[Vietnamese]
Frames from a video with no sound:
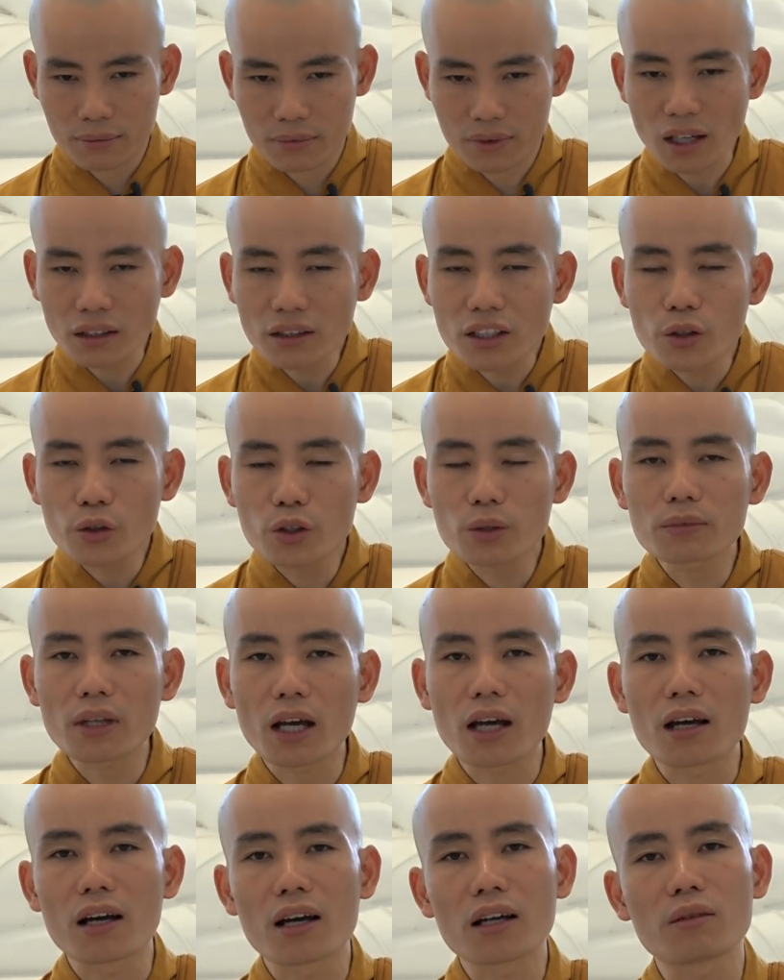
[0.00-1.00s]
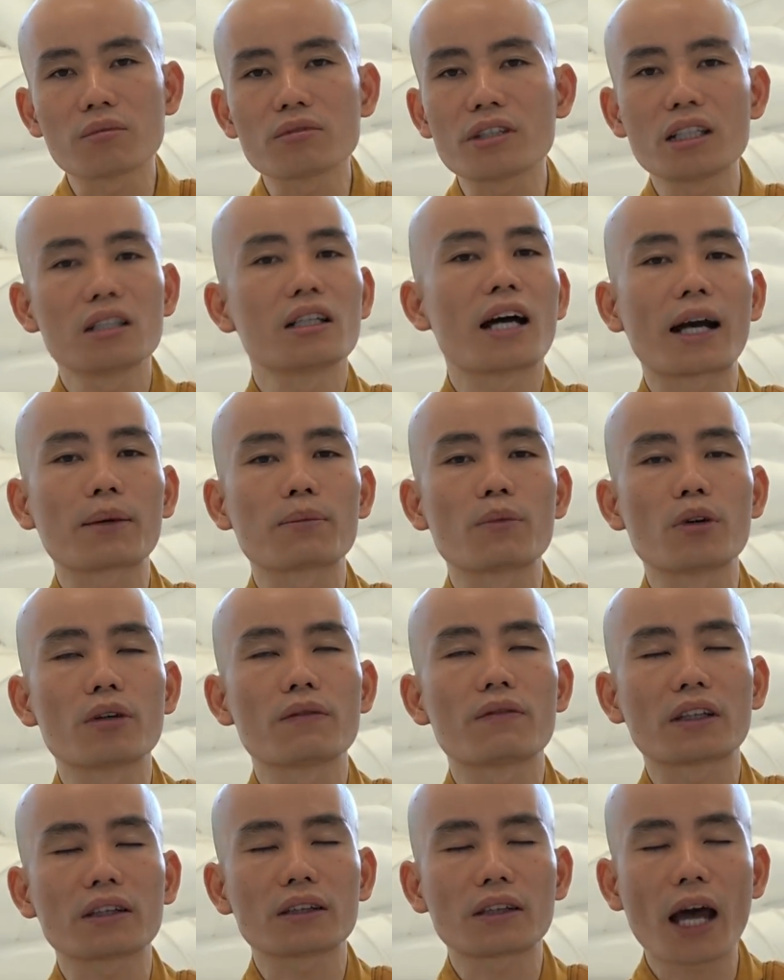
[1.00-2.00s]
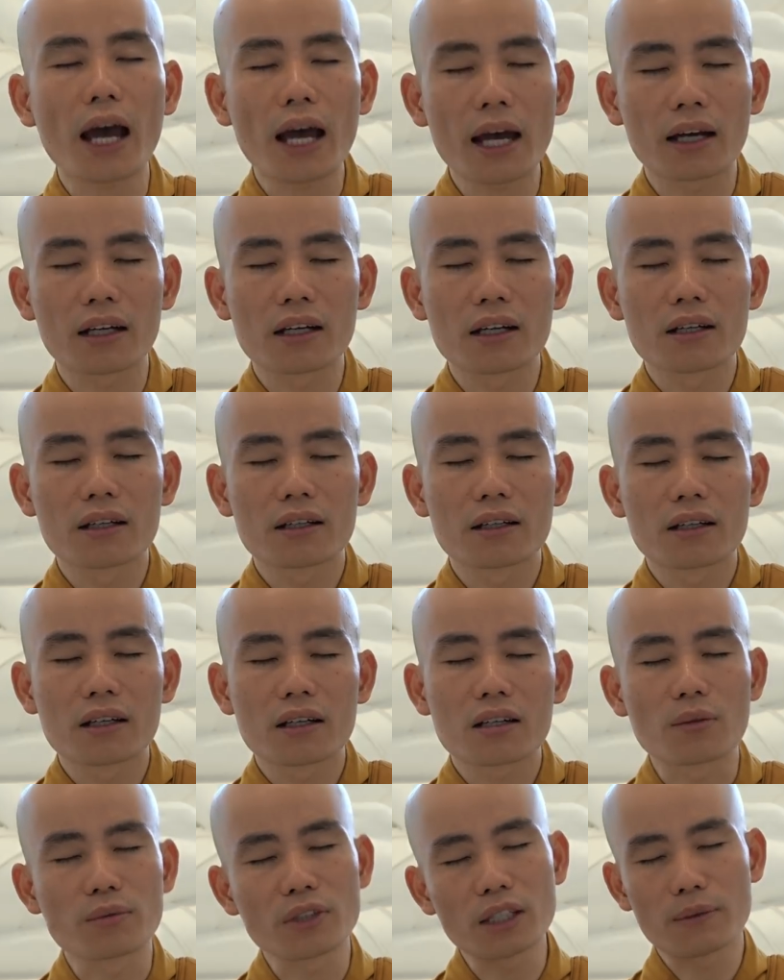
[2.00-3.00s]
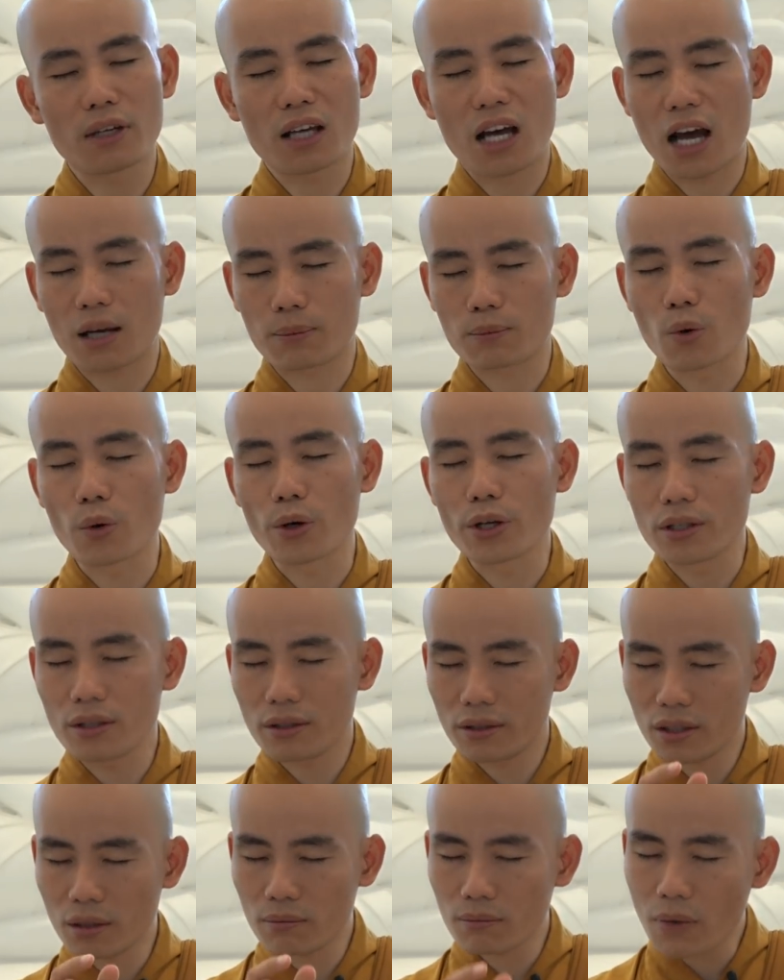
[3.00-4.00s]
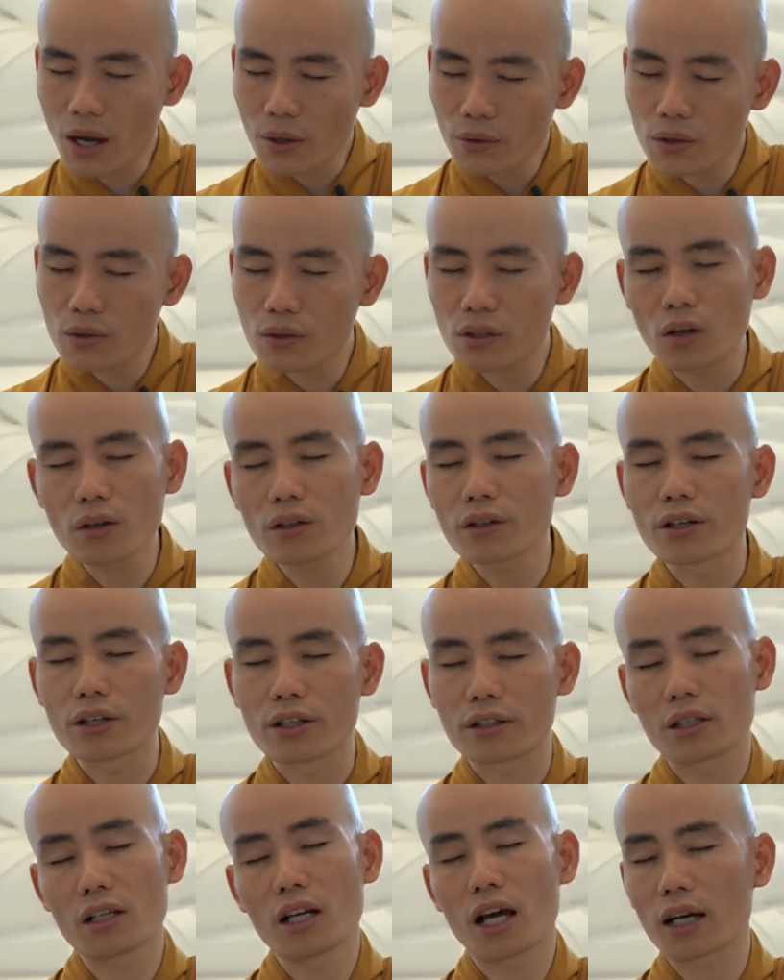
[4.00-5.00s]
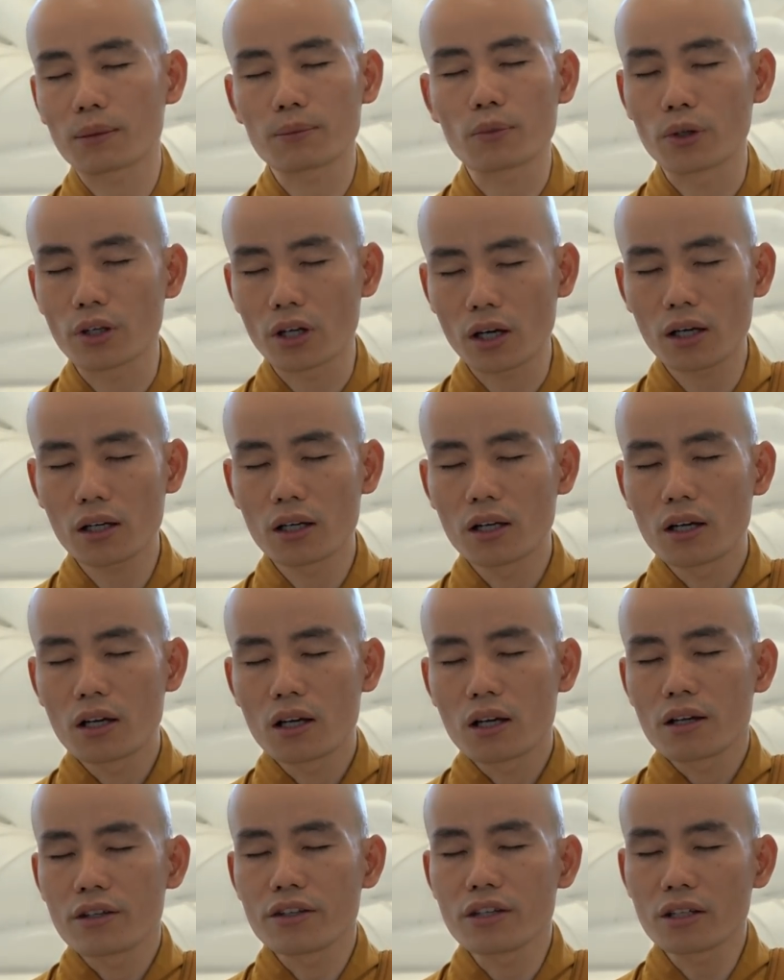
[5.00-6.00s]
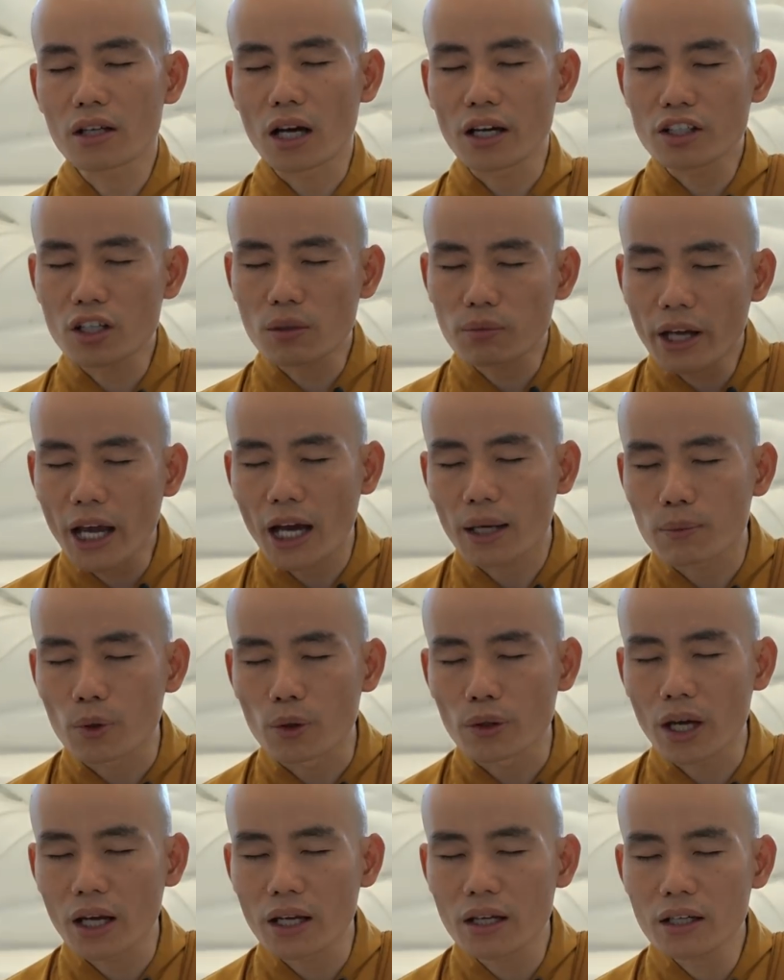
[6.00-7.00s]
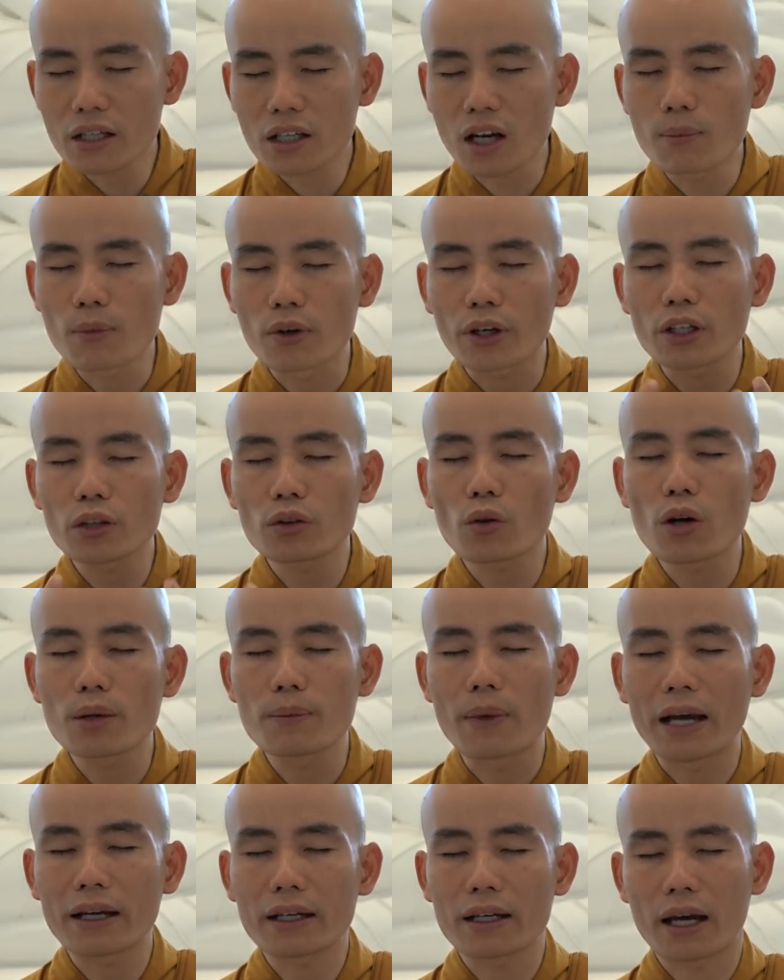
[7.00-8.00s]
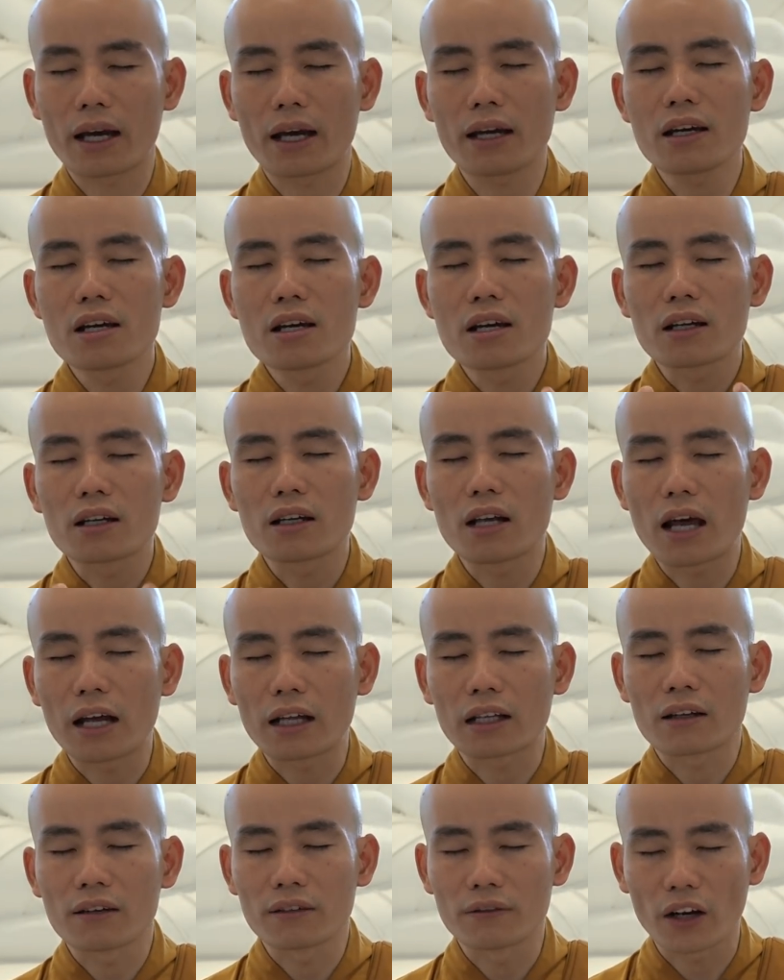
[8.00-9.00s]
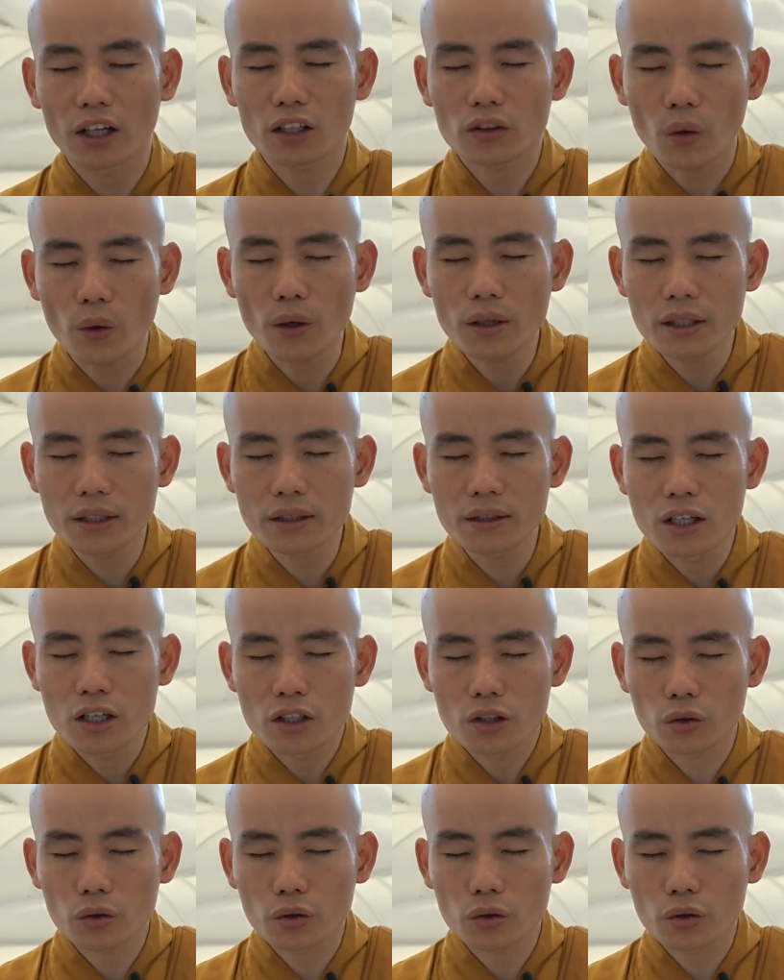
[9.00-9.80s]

đất nước của chúng ta ở cũng chỉ là hạt bụi, và ta cũng chỉ là hạt bụi. Trong bao nhiêu con người chỉ là hạt bụi đó, nhưng ở trong cái hạt bụi ấy có một cái tôi bản ngã là vật tối linh.